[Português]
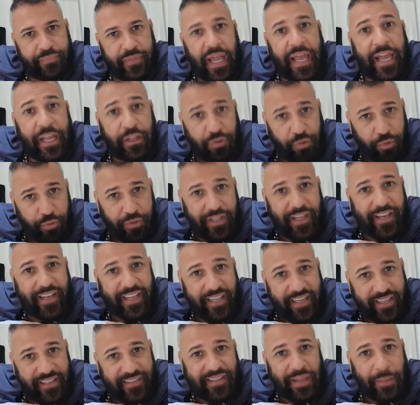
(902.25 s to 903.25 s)
Edu ia
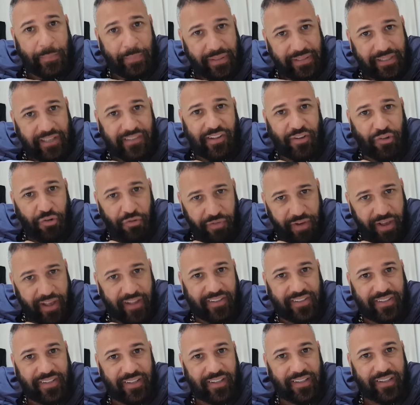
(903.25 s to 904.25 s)
querer saber dessa
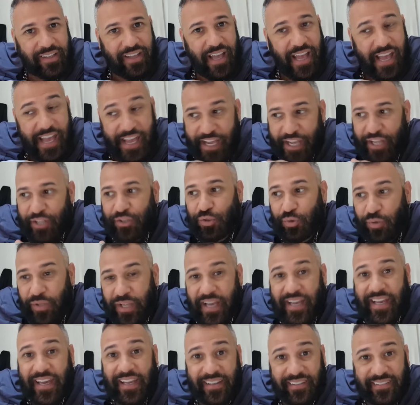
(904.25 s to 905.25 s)
conversa. Edu
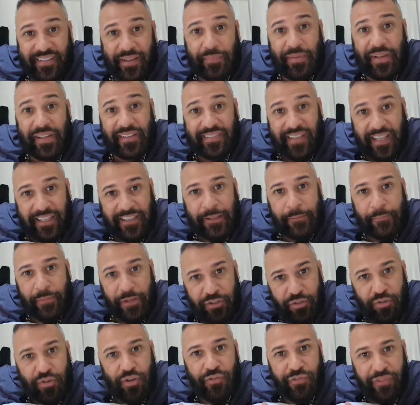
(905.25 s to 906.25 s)
ia querer saber
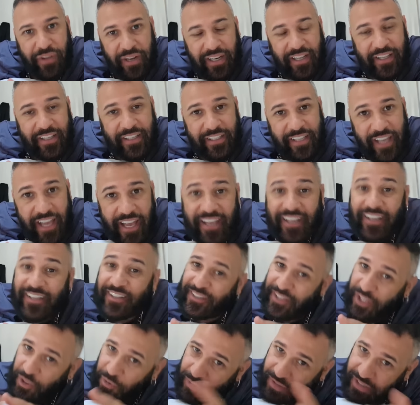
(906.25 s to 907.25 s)
exatamente o que eu falei.
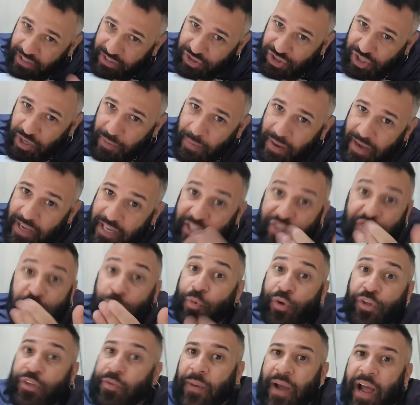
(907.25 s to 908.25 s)
Então ia chamar eles
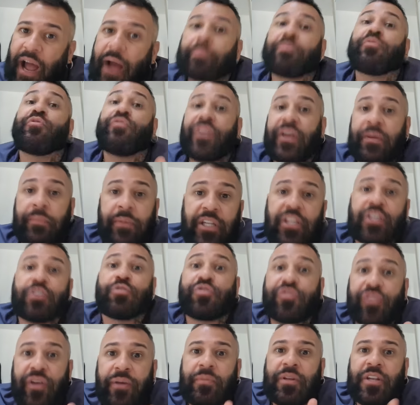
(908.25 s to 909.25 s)
muito mais rápido. Vem,
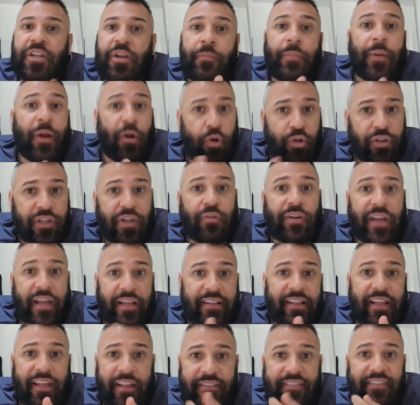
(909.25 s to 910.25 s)
meninos, vem, menino, para contar o que
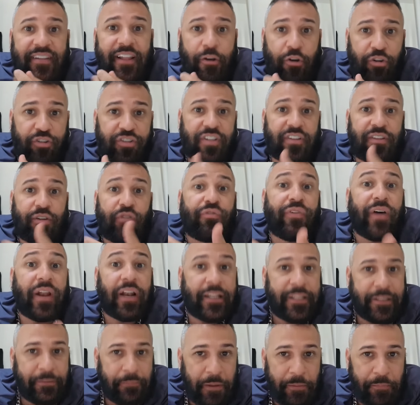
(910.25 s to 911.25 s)
é esse negócio que estão
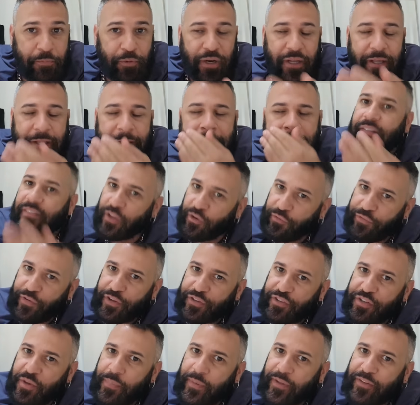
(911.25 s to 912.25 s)
falando de mim por aí. Então foi
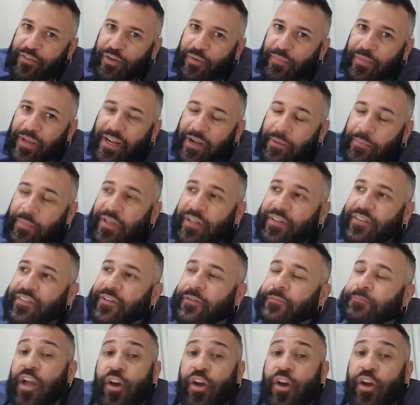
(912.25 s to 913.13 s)
isso que passou na minha cabeça.